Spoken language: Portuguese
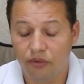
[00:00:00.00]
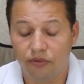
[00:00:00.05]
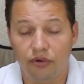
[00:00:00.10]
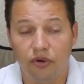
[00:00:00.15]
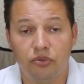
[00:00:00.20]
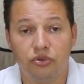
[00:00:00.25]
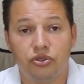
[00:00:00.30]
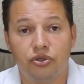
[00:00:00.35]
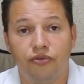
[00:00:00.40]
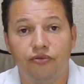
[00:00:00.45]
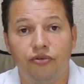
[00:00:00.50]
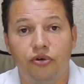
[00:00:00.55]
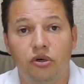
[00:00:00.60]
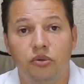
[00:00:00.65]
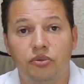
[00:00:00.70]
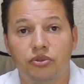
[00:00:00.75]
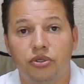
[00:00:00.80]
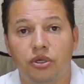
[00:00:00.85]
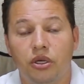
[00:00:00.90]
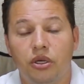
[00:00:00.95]
Vamos que
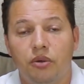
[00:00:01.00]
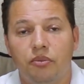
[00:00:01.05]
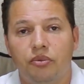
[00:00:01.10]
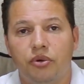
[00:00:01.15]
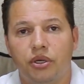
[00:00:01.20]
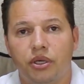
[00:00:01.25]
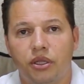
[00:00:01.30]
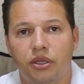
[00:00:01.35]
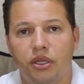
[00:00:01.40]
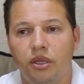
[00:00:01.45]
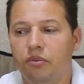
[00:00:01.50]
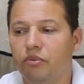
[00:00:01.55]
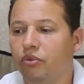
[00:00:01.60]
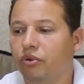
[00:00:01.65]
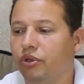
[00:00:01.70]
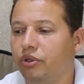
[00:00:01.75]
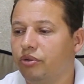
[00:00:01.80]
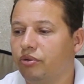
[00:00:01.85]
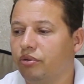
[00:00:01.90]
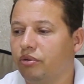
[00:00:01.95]
vamos, porque tem
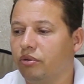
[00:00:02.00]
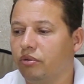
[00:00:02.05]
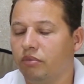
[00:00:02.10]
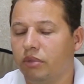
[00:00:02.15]
muito,